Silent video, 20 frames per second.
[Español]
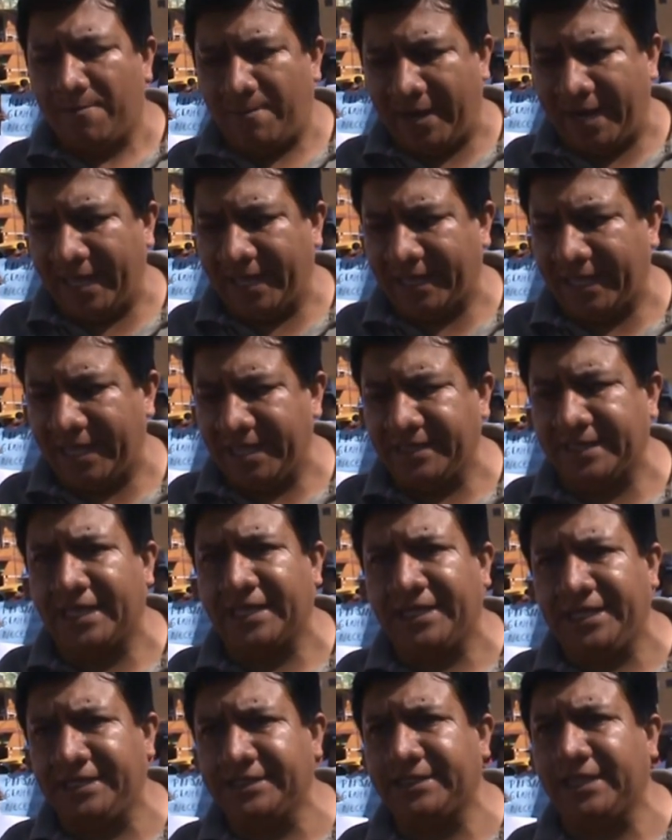para que
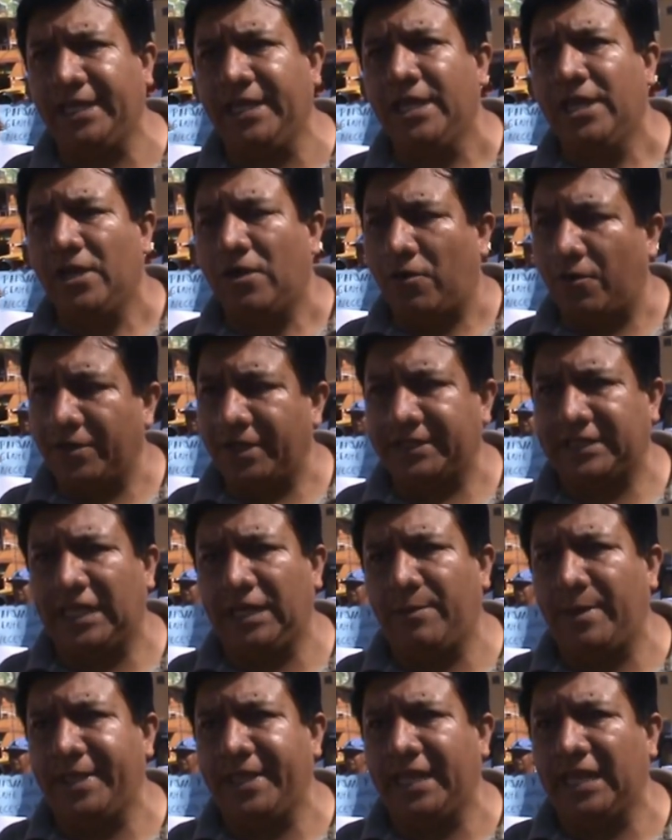indemnice o de
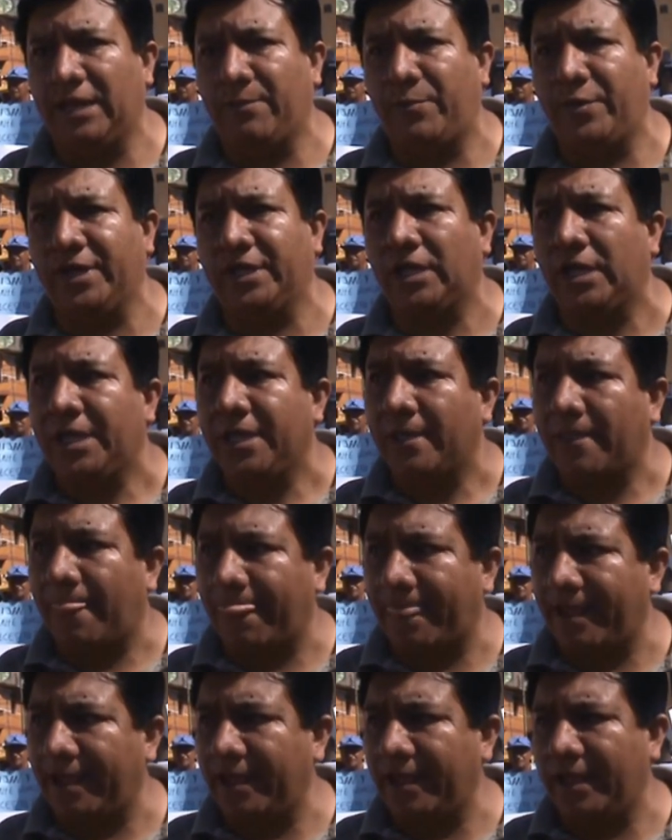tal manera pues
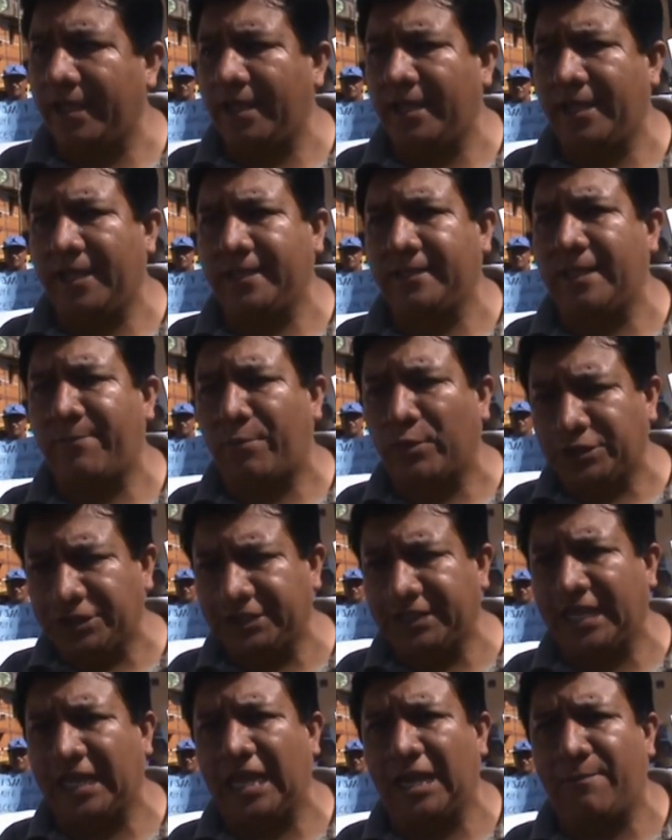de
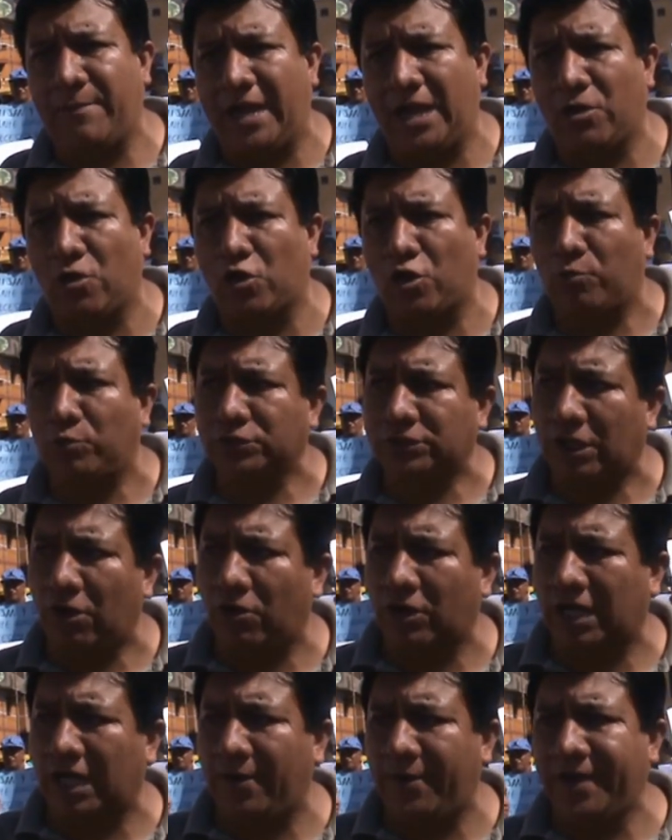deposite en el banco, como usted
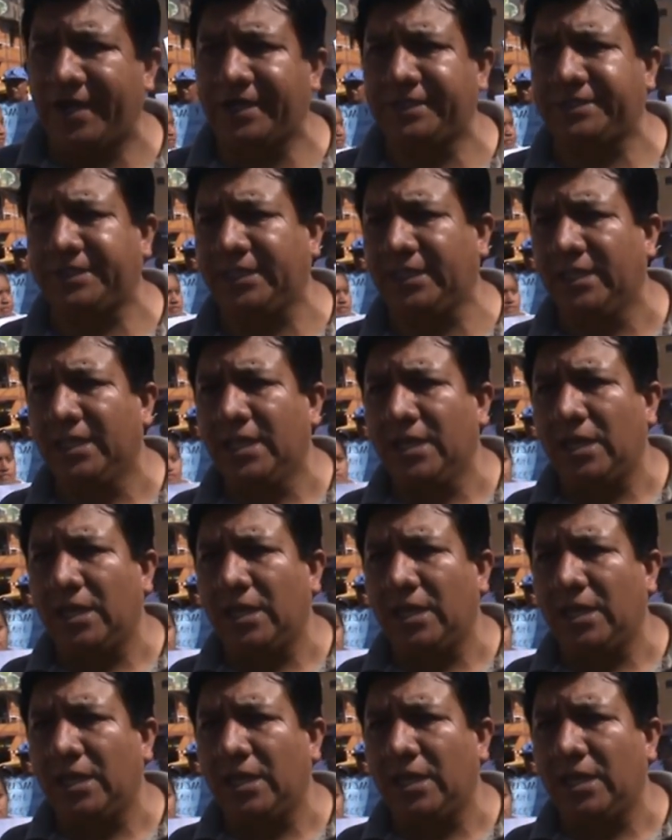lo acaba de decir,